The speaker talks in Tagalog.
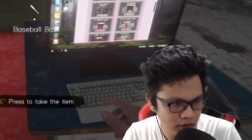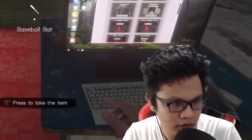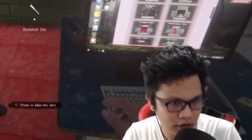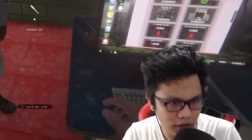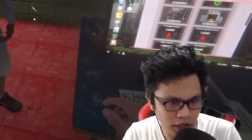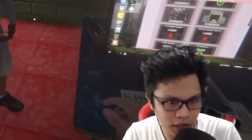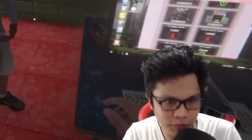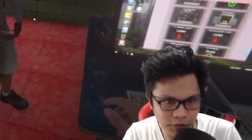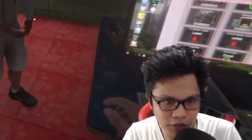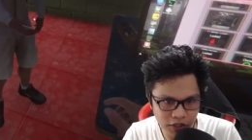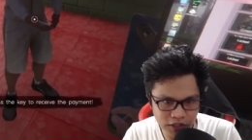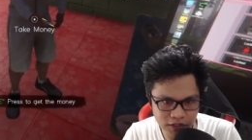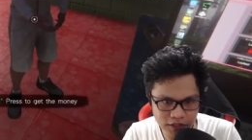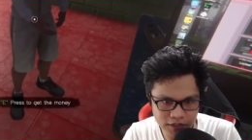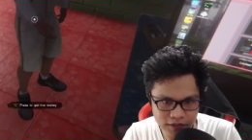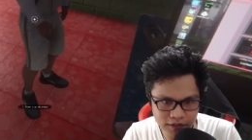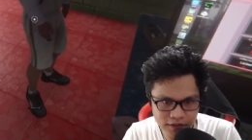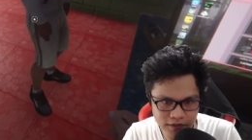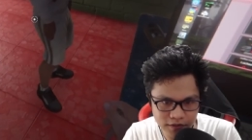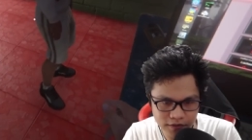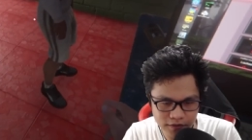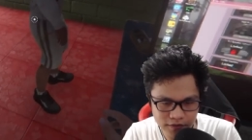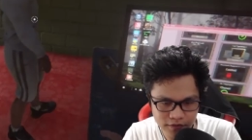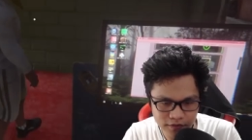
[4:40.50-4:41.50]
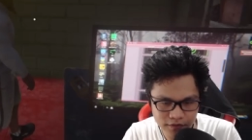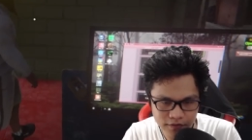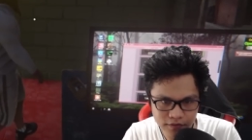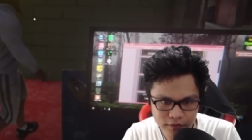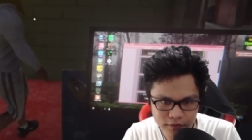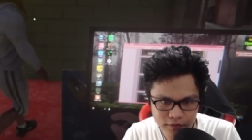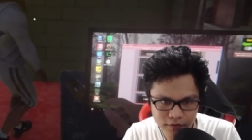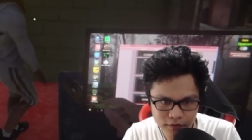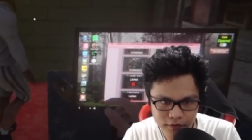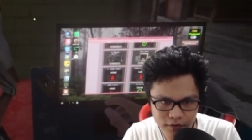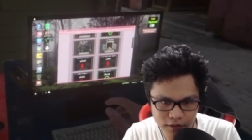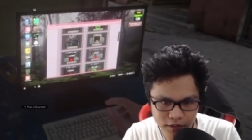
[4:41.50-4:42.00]
Ay boss.
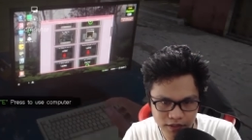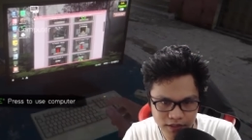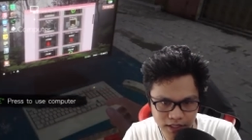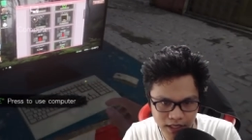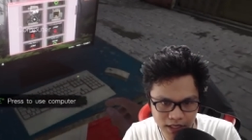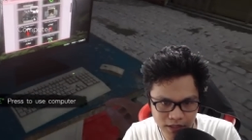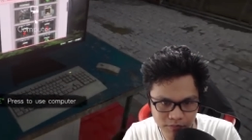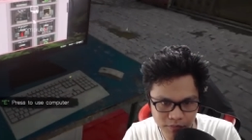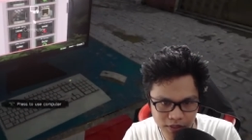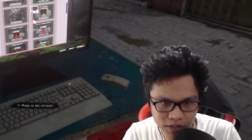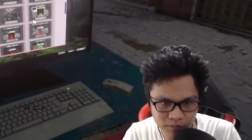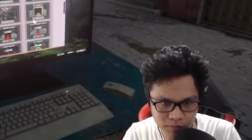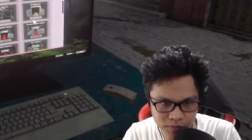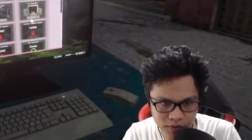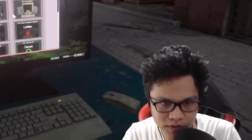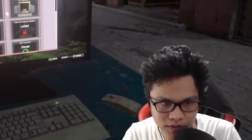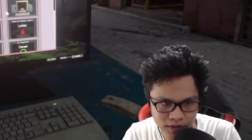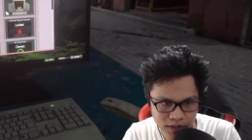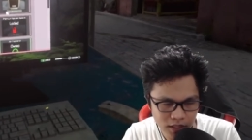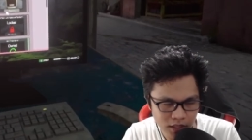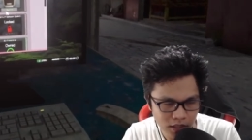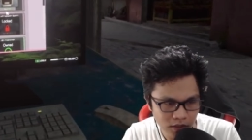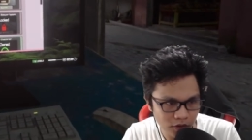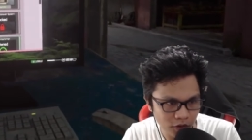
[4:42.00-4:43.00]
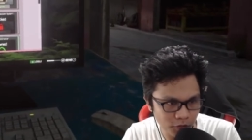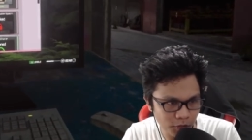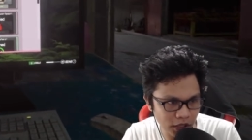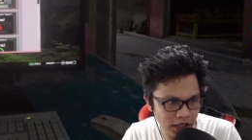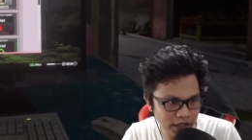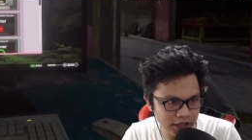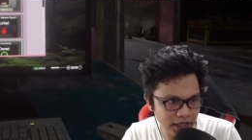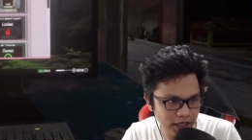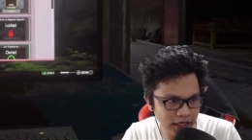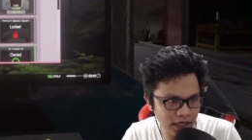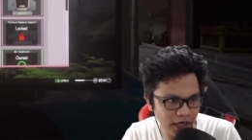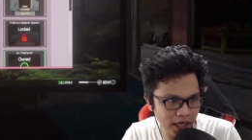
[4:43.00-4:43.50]
Ay, salamat boss. O
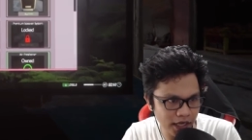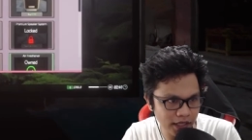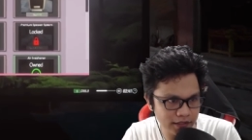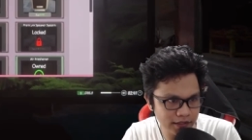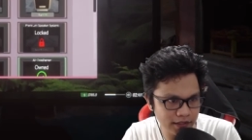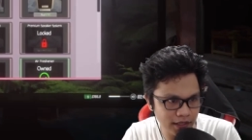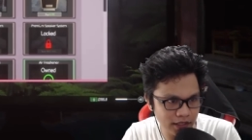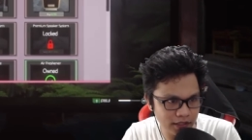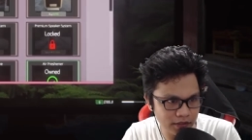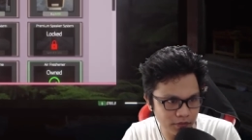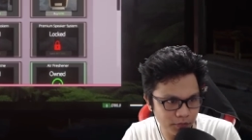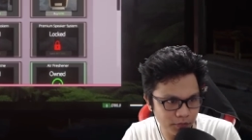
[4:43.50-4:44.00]
palit tag lights guys. O